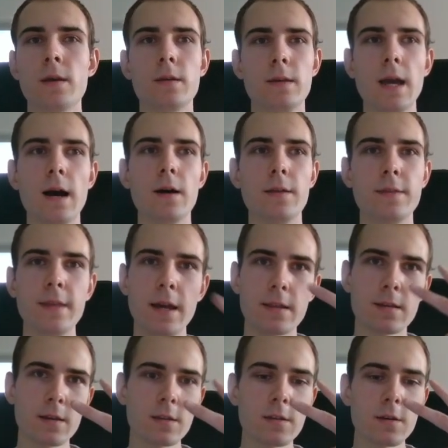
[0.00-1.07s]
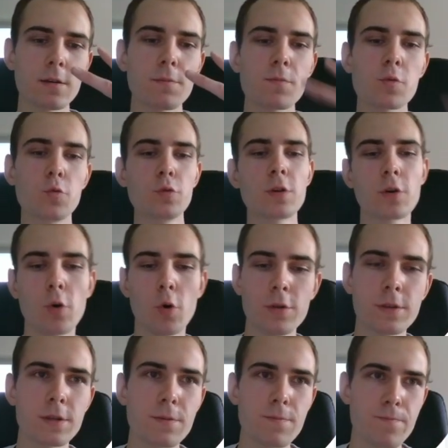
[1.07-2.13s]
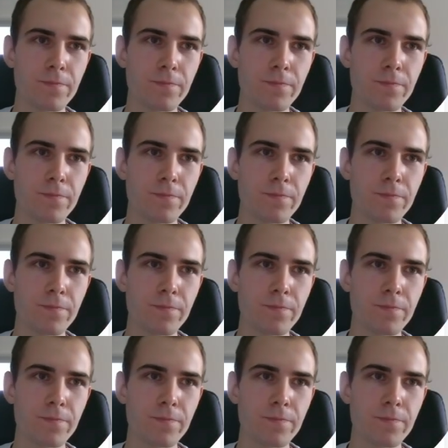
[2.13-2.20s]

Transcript: Ja, der dritte gute Grund